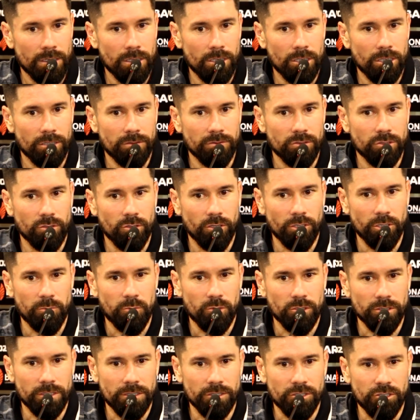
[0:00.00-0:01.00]
Uma vitória
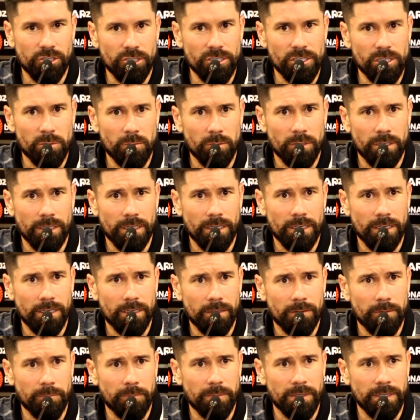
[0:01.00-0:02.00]
importantíssima,
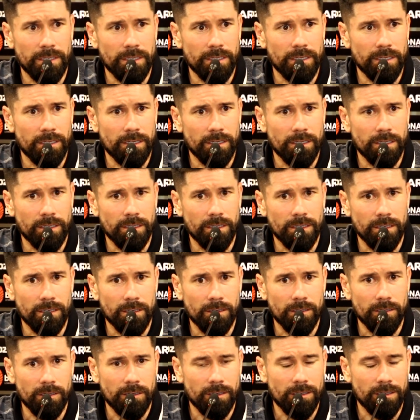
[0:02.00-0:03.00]
né?
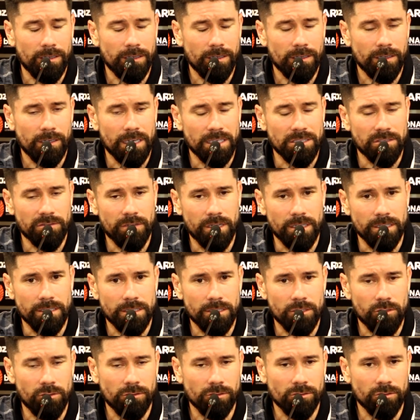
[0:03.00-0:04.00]
Pela
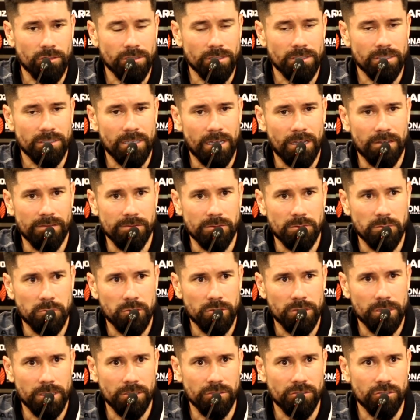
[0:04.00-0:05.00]
classificação que nós
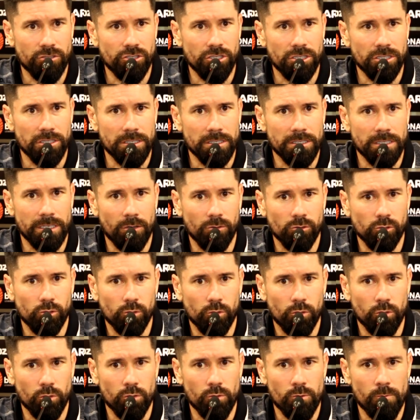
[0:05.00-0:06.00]
estávamos antes de iniciar o
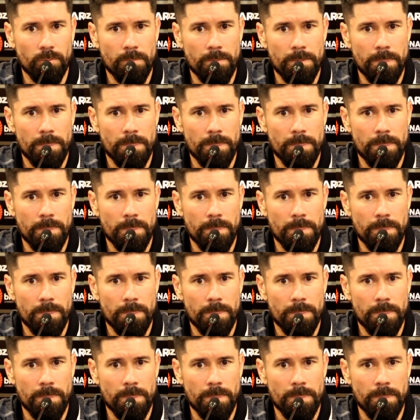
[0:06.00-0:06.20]
jogo